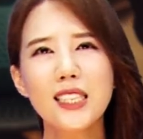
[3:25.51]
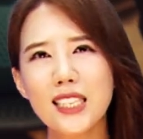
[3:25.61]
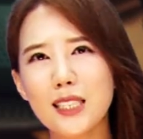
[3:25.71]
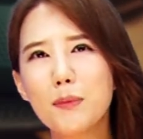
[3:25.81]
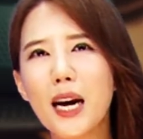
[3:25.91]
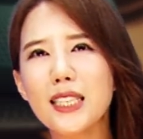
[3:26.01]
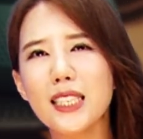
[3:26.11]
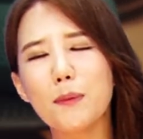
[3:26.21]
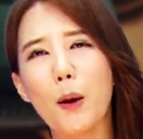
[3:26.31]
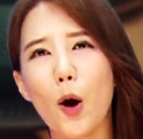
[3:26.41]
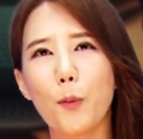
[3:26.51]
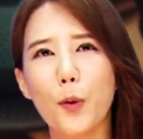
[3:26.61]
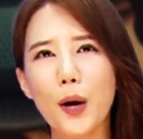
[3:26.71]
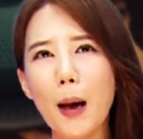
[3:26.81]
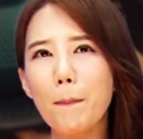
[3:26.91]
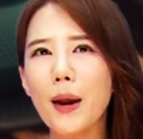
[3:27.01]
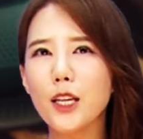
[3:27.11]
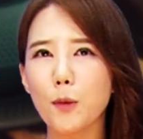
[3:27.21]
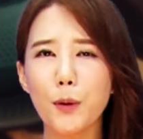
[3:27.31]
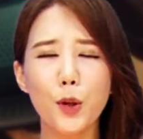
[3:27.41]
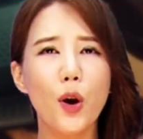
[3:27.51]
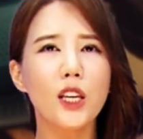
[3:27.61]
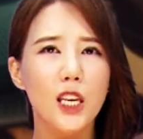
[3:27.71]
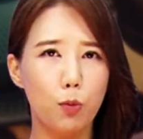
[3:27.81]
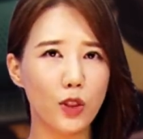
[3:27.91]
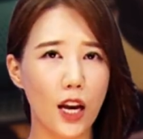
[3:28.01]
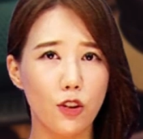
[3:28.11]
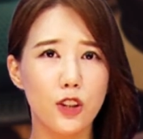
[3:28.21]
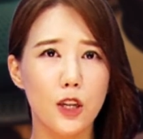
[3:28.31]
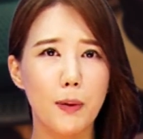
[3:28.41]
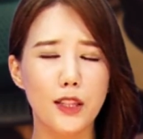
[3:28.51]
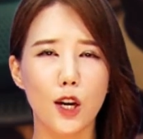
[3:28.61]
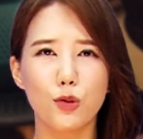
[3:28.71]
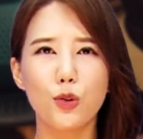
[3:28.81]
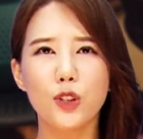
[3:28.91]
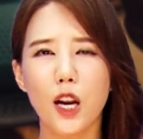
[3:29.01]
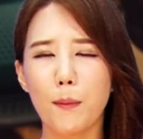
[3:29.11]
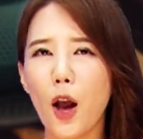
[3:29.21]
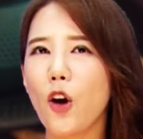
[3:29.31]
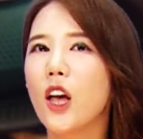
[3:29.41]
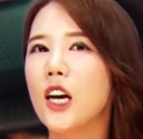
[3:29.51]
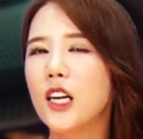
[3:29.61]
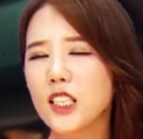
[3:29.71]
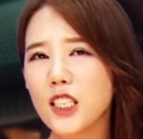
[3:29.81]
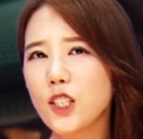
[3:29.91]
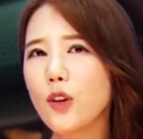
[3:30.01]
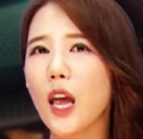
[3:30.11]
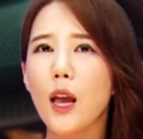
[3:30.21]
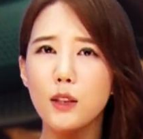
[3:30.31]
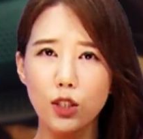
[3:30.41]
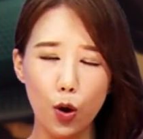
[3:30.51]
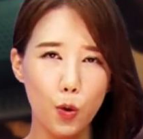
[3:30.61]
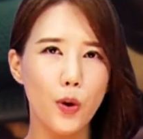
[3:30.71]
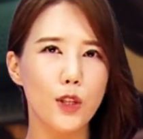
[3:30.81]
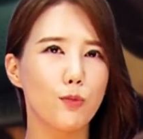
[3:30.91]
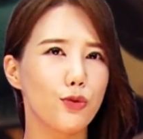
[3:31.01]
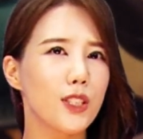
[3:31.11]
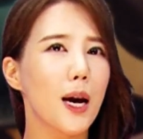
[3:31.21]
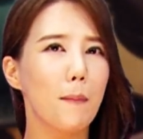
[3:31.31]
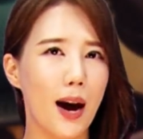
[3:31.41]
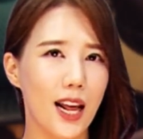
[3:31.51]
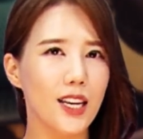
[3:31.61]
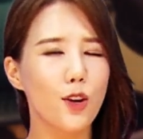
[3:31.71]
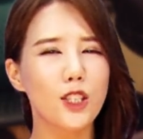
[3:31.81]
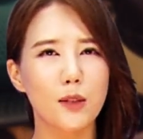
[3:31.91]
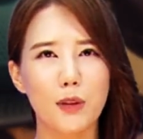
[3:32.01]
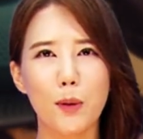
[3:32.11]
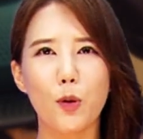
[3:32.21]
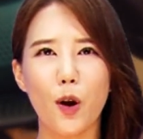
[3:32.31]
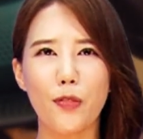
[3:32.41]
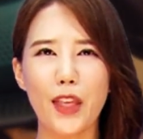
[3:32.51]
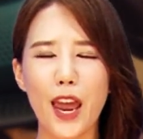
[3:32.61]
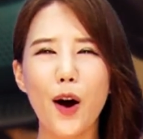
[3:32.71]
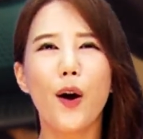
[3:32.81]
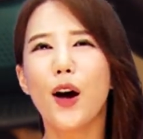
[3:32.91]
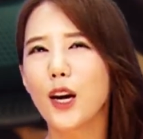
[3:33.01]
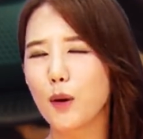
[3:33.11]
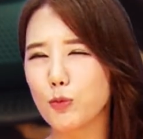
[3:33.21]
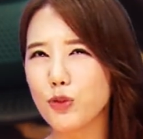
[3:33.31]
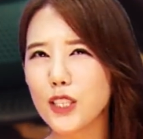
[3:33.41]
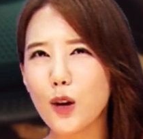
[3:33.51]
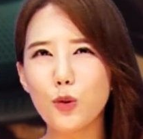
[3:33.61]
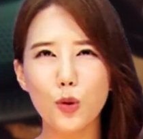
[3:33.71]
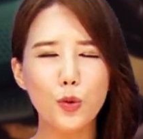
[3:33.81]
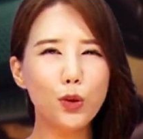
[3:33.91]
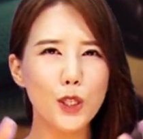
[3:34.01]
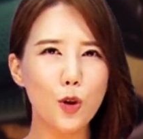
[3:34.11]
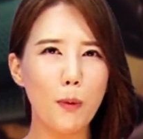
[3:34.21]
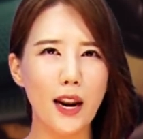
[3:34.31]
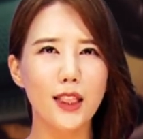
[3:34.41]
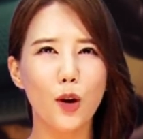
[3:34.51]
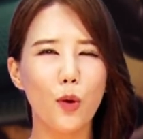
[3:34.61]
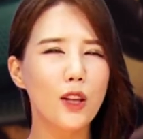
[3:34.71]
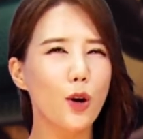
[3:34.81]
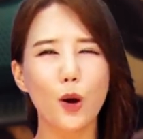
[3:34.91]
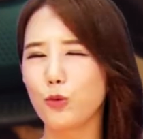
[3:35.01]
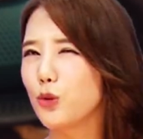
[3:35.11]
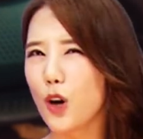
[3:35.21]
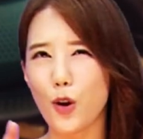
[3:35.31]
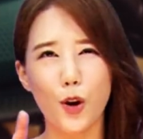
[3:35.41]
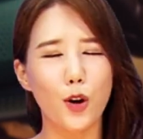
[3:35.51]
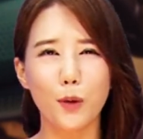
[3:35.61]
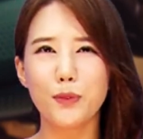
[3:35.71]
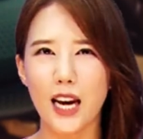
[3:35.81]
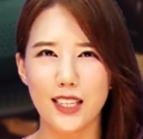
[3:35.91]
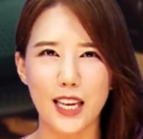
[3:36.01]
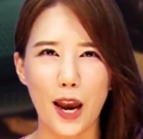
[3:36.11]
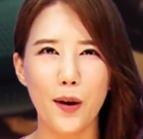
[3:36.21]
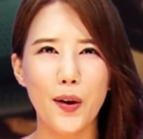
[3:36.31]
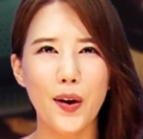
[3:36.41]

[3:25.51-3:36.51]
지금까지 배워본 카페에서 필요한 기본 단어들을 바탕으로 그러면 실전에 적용해서 문장 말하기 연습을 해볼 건데요. 여러분 문장으로 통째로 말한다고 하더라도 전혀 어렵지 않으세요.